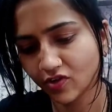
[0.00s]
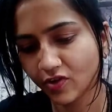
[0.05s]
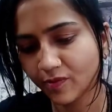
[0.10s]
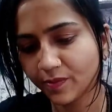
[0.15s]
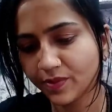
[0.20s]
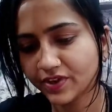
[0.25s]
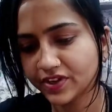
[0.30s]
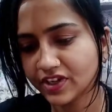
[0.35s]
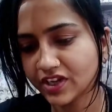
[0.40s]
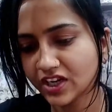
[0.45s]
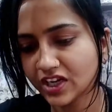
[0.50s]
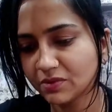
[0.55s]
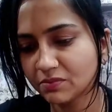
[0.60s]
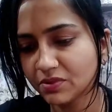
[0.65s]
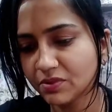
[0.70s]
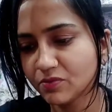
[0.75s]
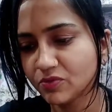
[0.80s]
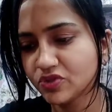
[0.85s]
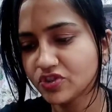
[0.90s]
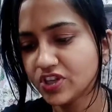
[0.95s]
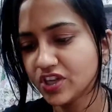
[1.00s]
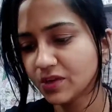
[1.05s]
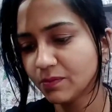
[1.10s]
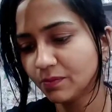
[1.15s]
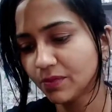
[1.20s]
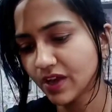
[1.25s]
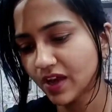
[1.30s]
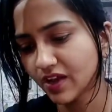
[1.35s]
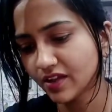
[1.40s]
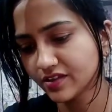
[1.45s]
ओपन करने पे मुझे
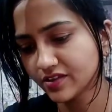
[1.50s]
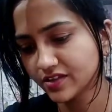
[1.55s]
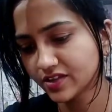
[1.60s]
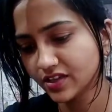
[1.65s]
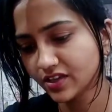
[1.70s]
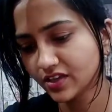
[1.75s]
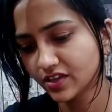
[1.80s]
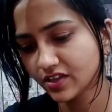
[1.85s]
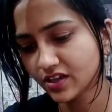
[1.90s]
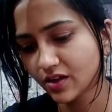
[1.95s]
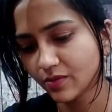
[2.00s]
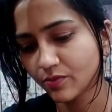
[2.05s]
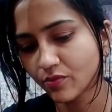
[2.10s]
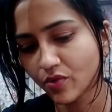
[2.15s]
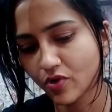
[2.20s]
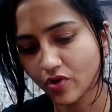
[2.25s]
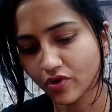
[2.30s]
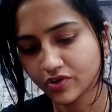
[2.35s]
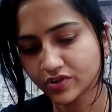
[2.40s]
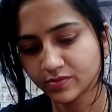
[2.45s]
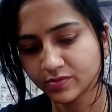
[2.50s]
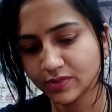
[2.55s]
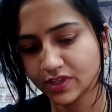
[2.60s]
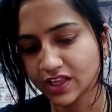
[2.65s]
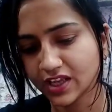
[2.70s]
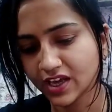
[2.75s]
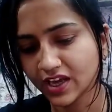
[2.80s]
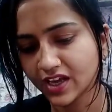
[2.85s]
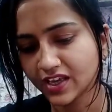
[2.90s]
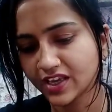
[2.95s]
एक प्लास्टिक का बॉक्स
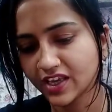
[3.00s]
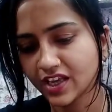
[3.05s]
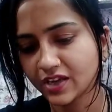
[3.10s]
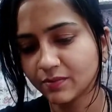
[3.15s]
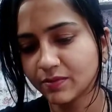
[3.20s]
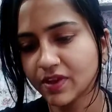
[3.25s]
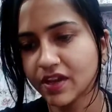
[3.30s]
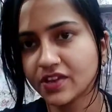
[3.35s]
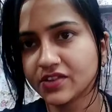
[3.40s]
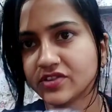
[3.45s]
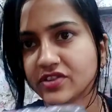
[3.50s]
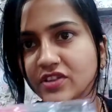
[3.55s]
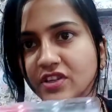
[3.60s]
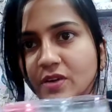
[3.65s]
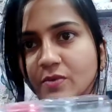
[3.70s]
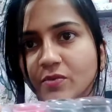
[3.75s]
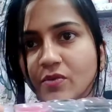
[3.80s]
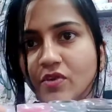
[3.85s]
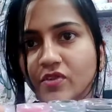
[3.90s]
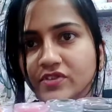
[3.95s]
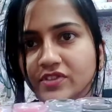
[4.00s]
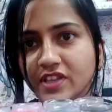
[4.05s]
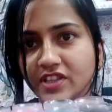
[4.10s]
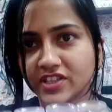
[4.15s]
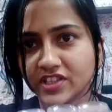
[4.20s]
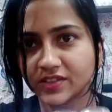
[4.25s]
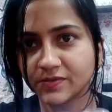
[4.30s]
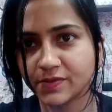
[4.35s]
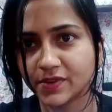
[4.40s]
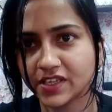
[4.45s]
मिला है ये एक प्लास्टिक का बॉक्स
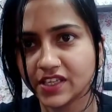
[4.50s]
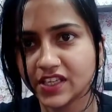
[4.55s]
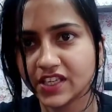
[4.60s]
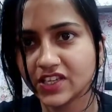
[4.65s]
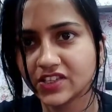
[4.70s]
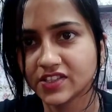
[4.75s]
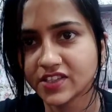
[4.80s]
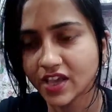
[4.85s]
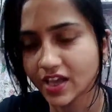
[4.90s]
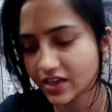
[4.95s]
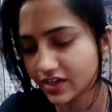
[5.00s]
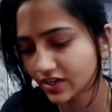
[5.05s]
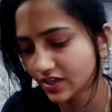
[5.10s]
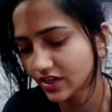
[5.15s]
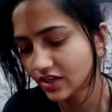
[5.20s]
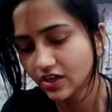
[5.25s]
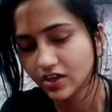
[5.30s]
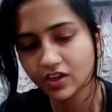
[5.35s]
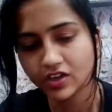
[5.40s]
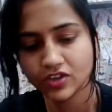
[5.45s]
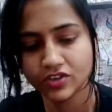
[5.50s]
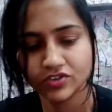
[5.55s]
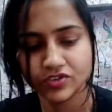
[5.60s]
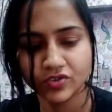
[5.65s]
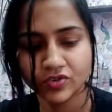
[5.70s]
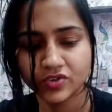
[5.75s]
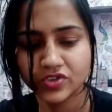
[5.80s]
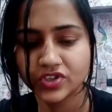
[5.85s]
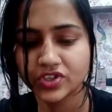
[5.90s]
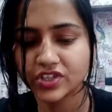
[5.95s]
है जिसमें कि ये सारी
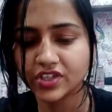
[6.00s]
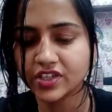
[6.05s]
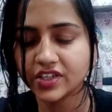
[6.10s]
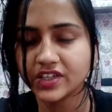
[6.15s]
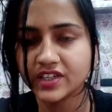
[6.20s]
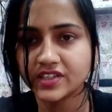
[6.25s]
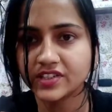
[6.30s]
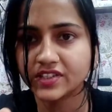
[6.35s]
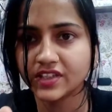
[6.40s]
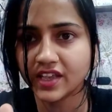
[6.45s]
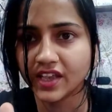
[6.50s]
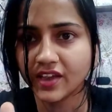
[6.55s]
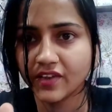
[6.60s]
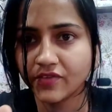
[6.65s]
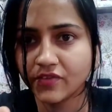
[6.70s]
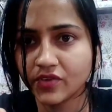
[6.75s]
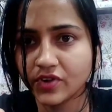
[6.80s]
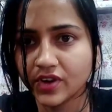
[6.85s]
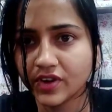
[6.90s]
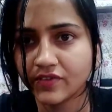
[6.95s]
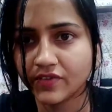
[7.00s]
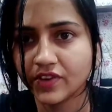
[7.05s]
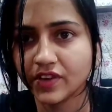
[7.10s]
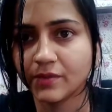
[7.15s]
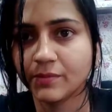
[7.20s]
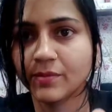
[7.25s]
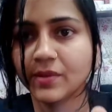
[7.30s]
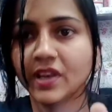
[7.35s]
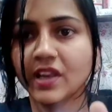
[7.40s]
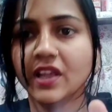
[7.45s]
जो शेड्स हैं वो
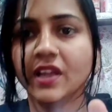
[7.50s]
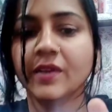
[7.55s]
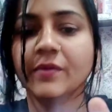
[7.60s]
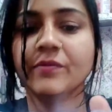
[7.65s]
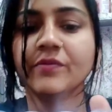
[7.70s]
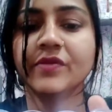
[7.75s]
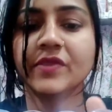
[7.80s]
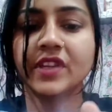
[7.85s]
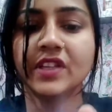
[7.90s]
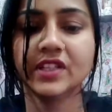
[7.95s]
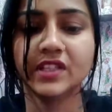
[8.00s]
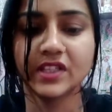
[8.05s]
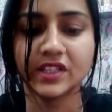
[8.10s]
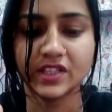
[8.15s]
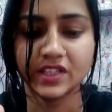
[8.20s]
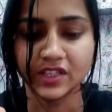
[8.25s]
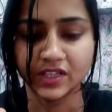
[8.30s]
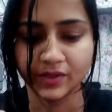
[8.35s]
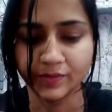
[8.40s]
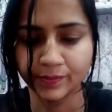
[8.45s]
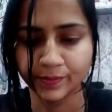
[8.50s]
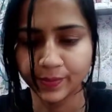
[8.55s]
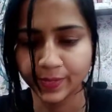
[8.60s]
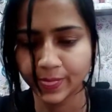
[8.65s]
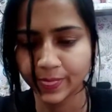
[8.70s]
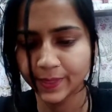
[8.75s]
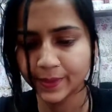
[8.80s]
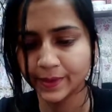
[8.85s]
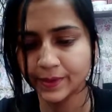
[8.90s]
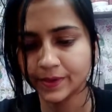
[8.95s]
अवेलेबल हैं ये
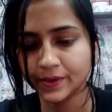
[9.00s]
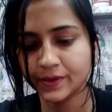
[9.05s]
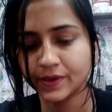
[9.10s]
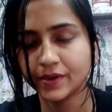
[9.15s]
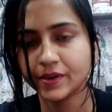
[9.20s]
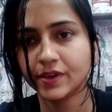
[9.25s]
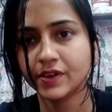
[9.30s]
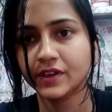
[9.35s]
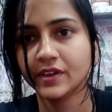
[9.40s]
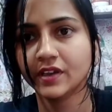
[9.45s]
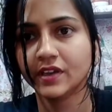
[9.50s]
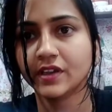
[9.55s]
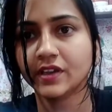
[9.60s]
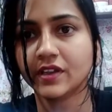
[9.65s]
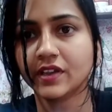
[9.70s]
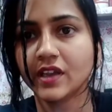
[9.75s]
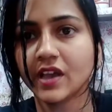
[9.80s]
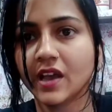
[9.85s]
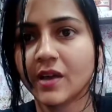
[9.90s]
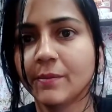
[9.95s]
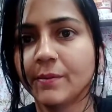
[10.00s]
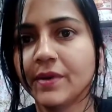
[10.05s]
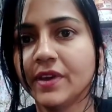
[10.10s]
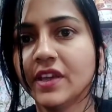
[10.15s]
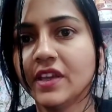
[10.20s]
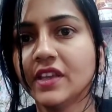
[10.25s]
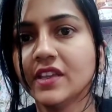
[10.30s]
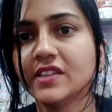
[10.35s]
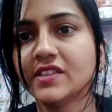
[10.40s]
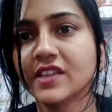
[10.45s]
देखिए यहाँ पे
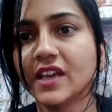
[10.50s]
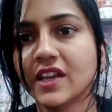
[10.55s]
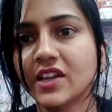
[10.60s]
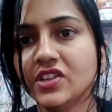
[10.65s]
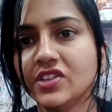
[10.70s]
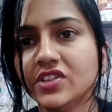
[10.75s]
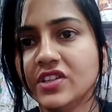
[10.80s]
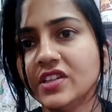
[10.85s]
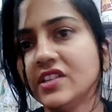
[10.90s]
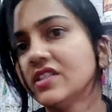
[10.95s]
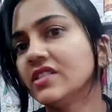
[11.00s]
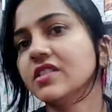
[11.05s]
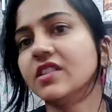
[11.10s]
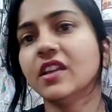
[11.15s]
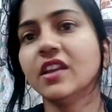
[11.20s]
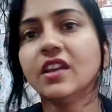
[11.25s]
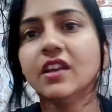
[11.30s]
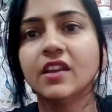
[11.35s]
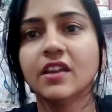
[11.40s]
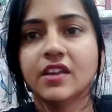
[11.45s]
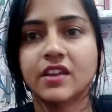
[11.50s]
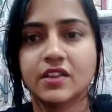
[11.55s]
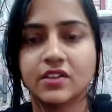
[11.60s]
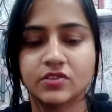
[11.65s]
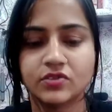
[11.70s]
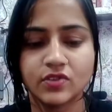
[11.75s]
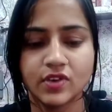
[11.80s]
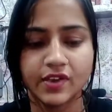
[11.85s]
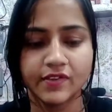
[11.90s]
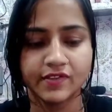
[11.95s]
ये सारे शेड्स हैं
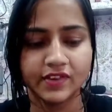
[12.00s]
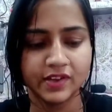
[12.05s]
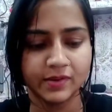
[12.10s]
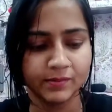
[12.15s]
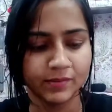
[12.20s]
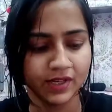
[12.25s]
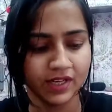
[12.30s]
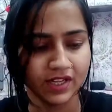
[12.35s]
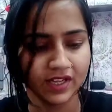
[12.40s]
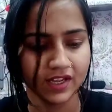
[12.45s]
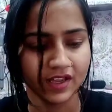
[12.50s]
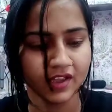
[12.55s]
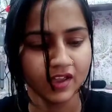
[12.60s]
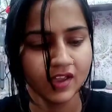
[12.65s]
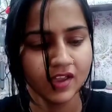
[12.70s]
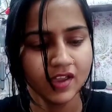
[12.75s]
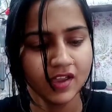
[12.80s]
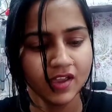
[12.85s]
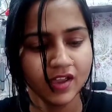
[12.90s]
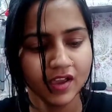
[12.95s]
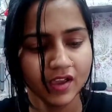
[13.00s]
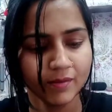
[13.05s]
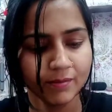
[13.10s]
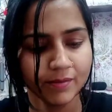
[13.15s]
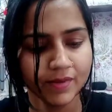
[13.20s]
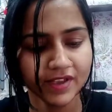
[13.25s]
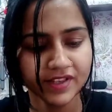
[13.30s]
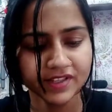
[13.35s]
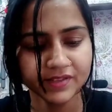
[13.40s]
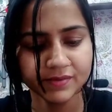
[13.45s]
जो अवेलेबल हैं अब
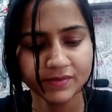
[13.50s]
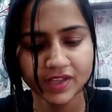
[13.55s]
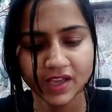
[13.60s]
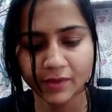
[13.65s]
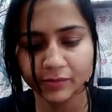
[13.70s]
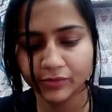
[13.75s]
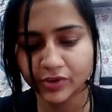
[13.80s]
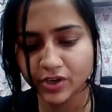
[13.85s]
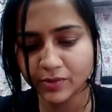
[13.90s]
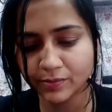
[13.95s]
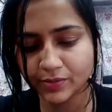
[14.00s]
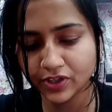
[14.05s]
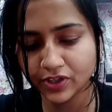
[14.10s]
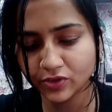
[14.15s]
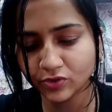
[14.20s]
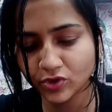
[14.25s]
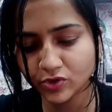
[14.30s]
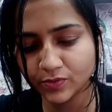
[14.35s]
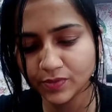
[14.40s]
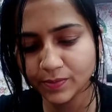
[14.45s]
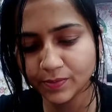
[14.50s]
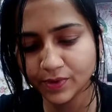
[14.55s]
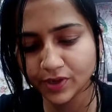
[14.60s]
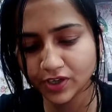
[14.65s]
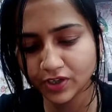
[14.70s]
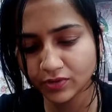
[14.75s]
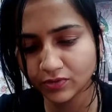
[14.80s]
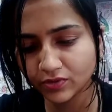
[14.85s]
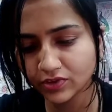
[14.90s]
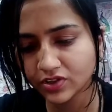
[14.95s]
मैं इसमें आपको पर्ट कोई भी
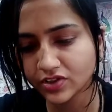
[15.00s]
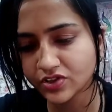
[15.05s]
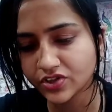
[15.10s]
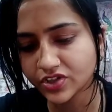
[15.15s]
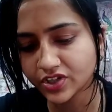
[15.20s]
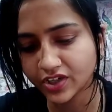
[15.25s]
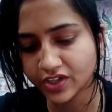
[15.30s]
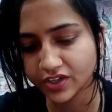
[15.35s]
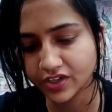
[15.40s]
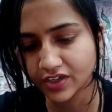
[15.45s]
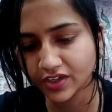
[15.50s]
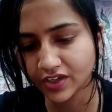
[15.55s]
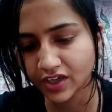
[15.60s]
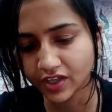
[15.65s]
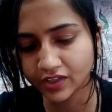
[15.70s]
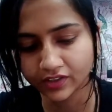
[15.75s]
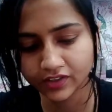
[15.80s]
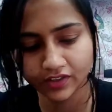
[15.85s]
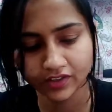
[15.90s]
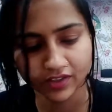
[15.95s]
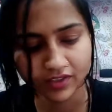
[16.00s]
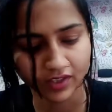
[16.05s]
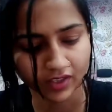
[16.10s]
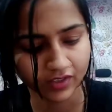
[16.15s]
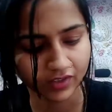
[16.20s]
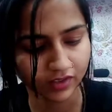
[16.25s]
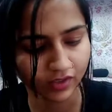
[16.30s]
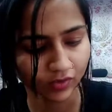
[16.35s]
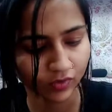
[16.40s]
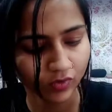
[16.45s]
पर्टिकुलर शेड निकाल के
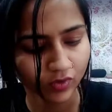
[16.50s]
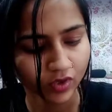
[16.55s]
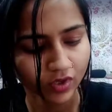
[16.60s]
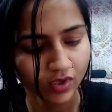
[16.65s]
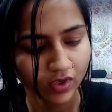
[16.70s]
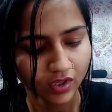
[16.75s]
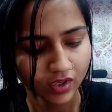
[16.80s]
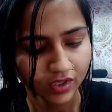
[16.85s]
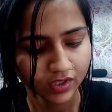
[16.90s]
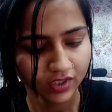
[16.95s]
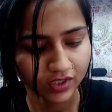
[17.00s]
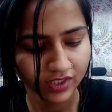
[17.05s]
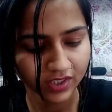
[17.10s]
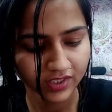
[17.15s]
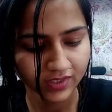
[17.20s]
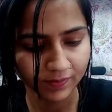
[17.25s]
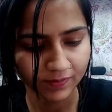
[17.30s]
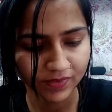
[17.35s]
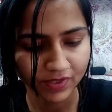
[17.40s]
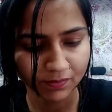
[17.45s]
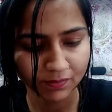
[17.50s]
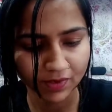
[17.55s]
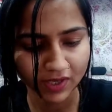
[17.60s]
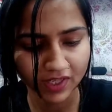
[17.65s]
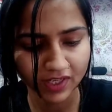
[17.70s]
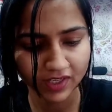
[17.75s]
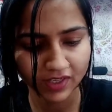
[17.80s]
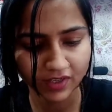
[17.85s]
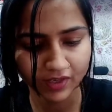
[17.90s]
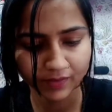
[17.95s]
दिखाती हूँ देखिए सबसे
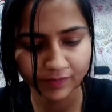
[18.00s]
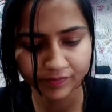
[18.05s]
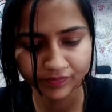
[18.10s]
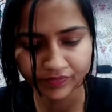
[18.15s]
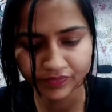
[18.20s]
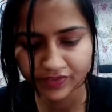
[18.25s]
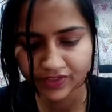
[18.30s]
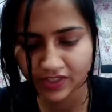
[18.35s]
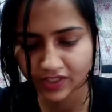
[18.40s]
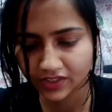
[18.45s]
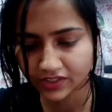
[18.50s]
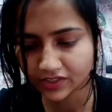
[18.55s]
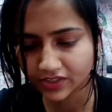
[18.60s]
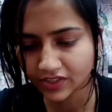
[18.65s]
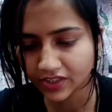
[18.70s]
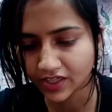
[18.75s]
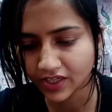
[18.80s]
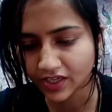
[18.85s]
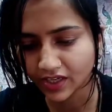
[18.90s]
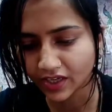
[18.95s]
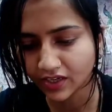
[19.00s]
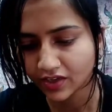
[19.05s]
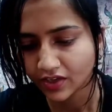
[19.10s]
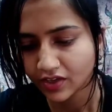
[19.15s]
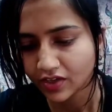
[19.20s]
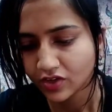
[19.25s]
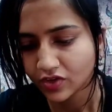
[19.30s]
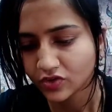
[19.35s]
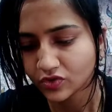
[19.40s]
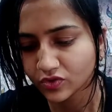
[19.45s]
पहले हम देखते हैं
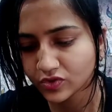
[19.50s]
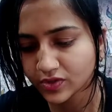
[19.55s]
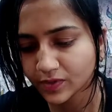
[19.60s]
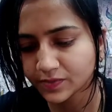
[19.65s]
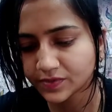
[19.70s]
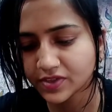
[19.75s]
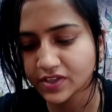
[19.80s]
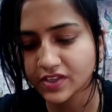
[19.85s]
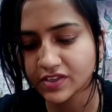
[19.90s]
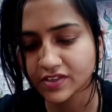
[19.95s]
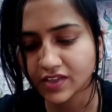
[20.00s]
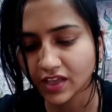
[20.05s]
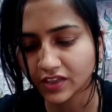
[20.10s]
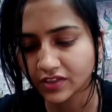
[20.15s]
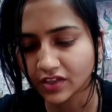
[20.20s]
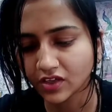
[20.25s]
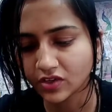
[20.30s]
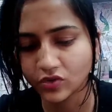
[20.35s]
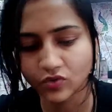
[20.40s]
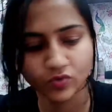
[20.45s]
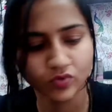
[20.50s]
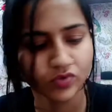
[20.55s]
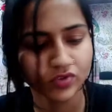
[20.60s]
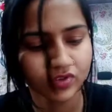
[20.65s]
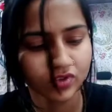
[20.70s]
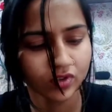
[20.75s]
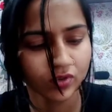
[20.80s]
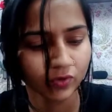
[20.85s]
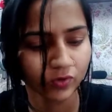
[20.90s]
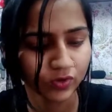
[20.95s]
जो सबसे ज़्यादा
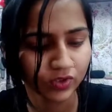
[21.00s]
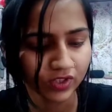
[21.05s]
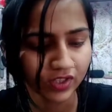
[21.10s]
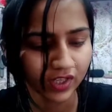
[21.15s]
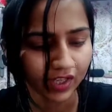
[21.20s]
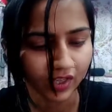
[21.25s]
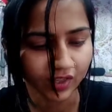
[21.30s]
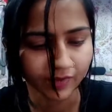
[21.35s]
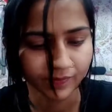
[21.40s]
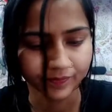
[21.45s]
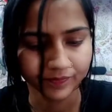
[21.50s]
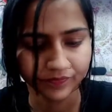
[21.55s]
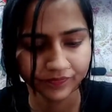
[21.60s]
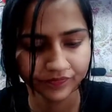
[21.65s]
यूज़ होती है